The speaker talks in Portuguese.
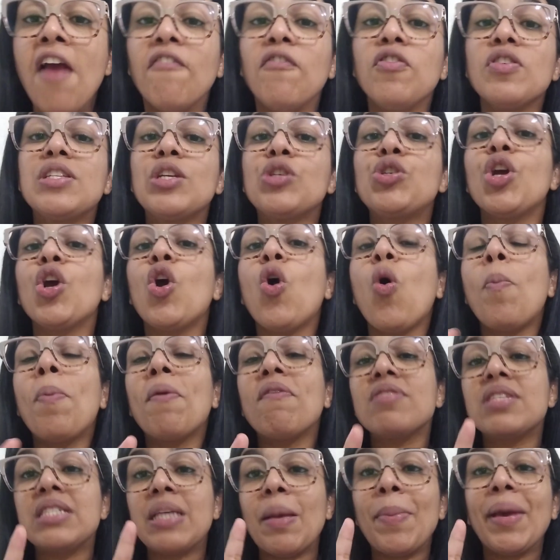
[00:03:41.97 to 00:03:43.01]
Você chegou
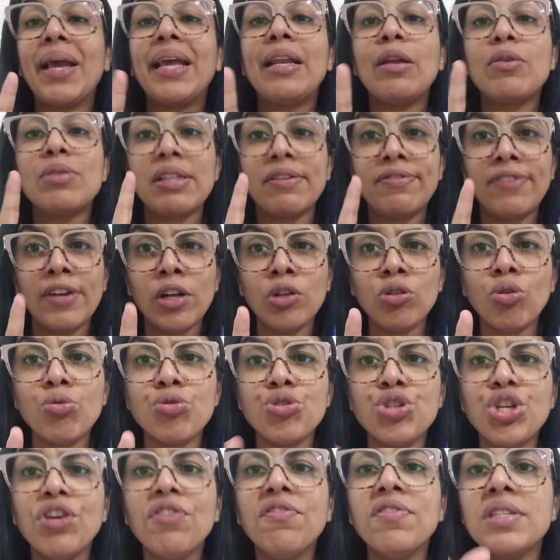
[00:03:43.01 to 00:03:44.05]
para você saber que Deus está falando
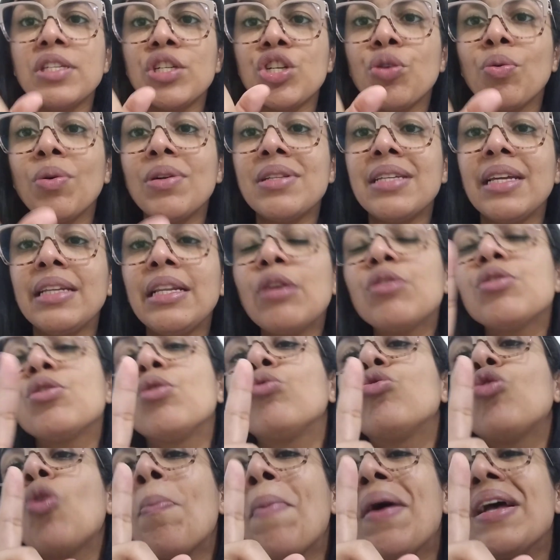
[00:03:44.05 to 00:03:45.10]
contigo, você chegou a dizer: Deus, eu
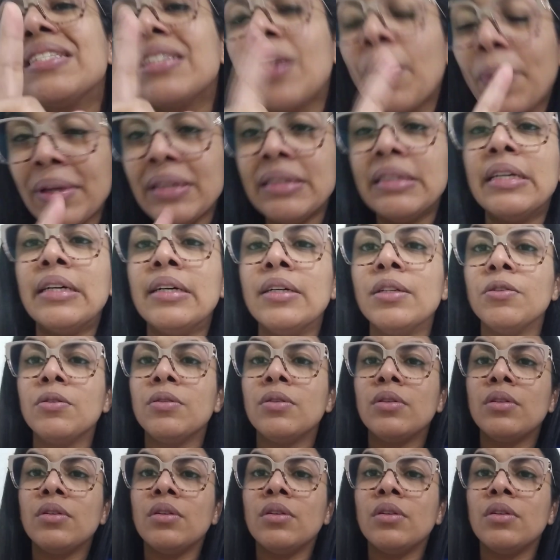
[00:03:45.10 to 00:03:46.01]
não estou mais aguentando.